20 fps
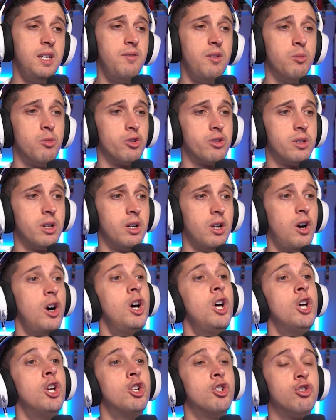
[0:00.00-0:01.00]
vi mostrerò
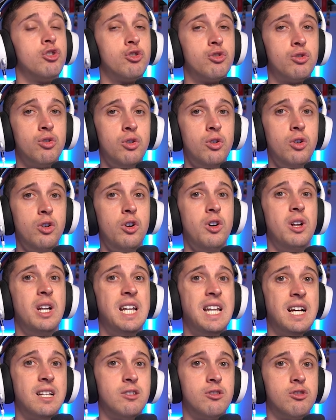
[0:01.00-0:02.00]
solo
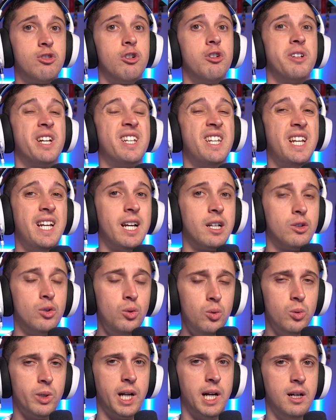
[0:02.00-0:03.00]
la zona di
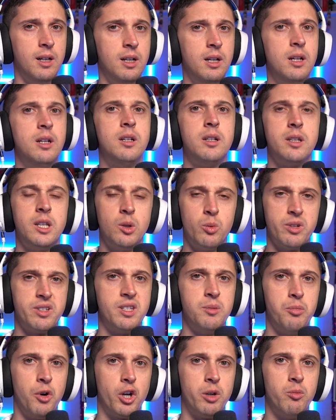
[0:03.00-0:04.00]
cattura di
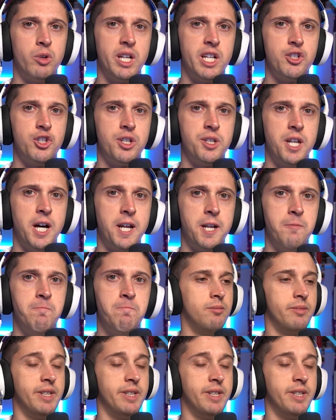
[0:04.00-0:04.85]
questi Pokémon leggendari.